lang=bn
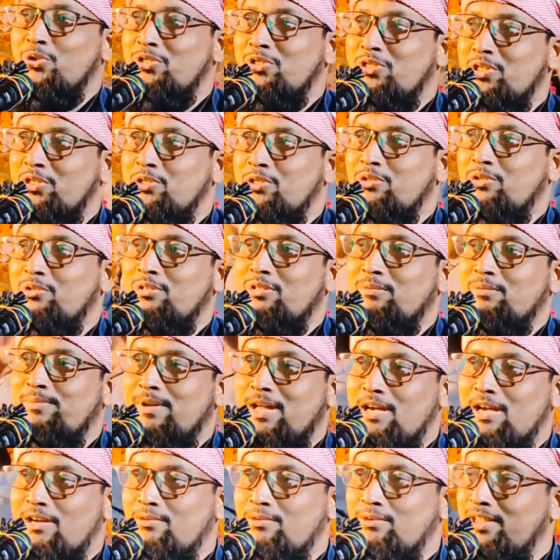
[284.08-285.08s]
হচ্ছে সৌরভ
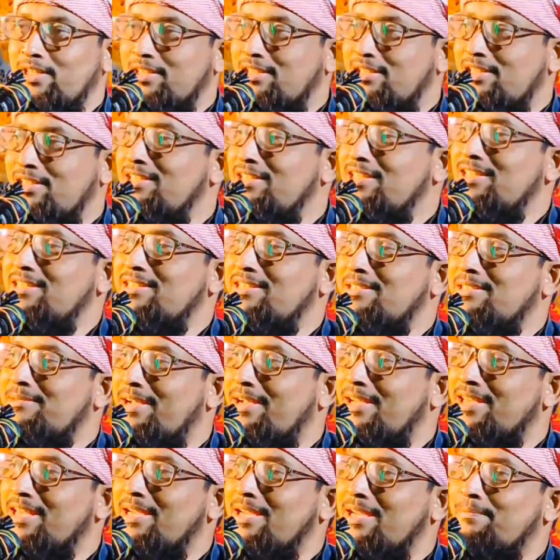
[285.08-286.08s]
গাঙ্গুলি কি দিয়েছে
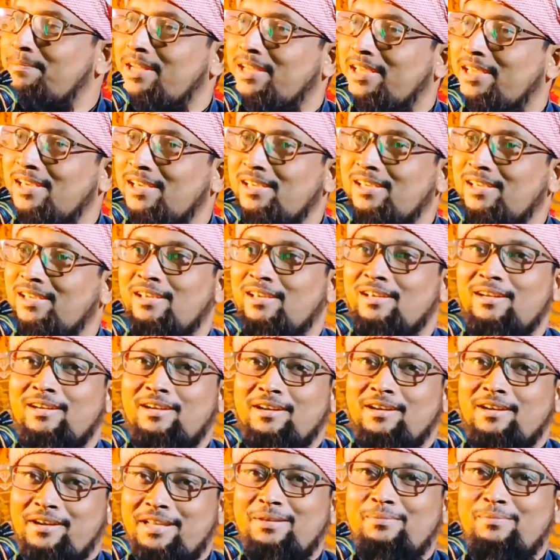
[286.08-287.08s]
ভাই আপনাকে
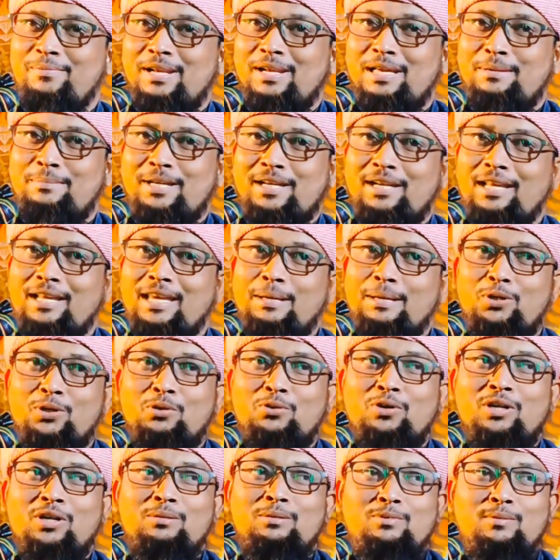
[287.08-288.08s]
ড্রিম ইলেভেন কেমন
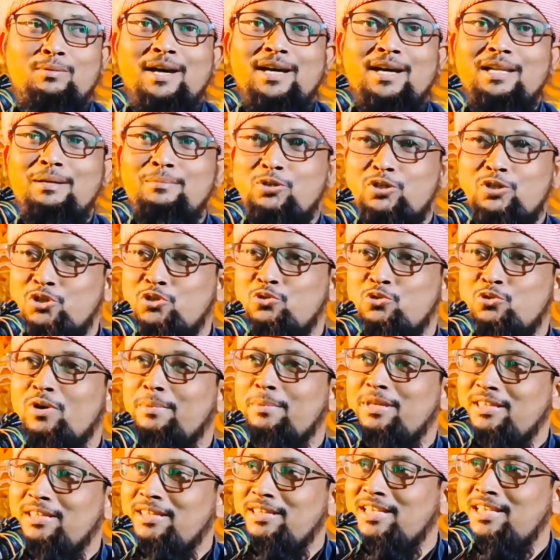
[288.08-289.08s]
করে মোবাইলে বসে জুয়া
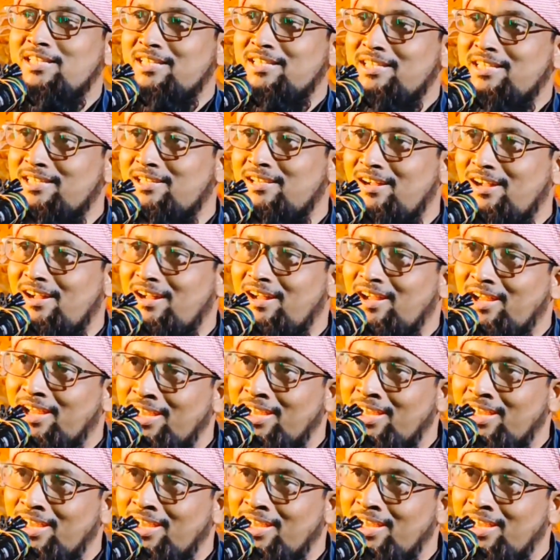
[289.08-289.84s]
বিদ্যা শিখতে হয়